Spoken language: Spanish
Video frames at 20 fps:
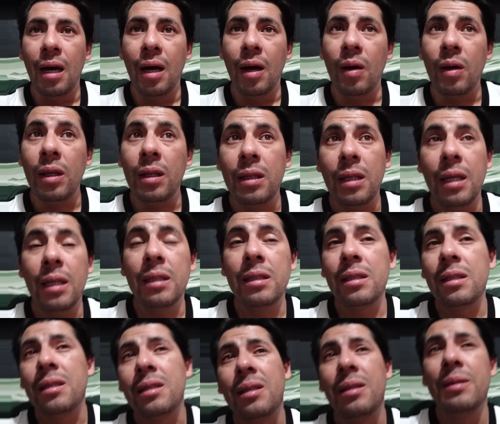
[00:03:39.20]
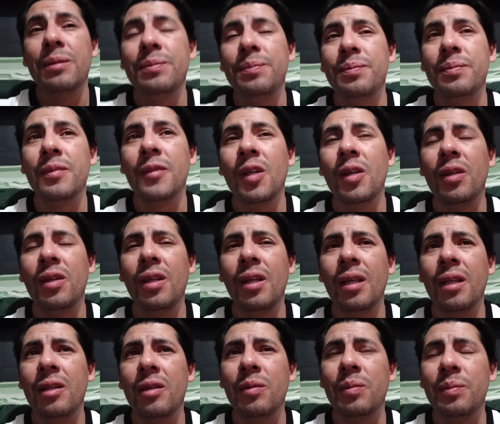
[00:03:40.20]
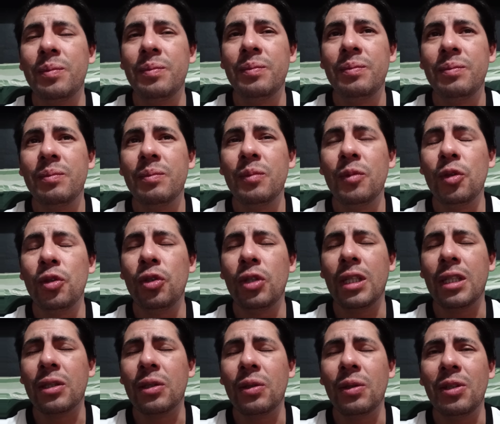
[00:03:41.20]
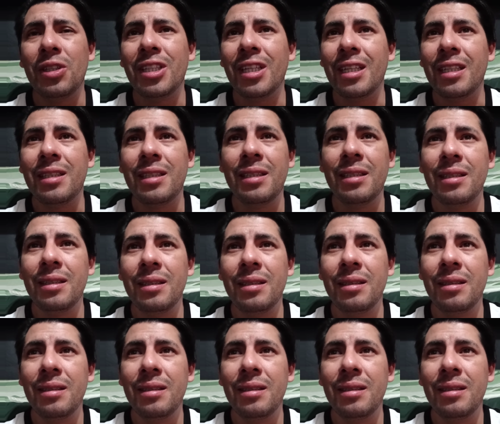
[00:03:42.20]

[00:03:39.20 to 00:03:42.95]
Ahorita No entiendo muchas cosas.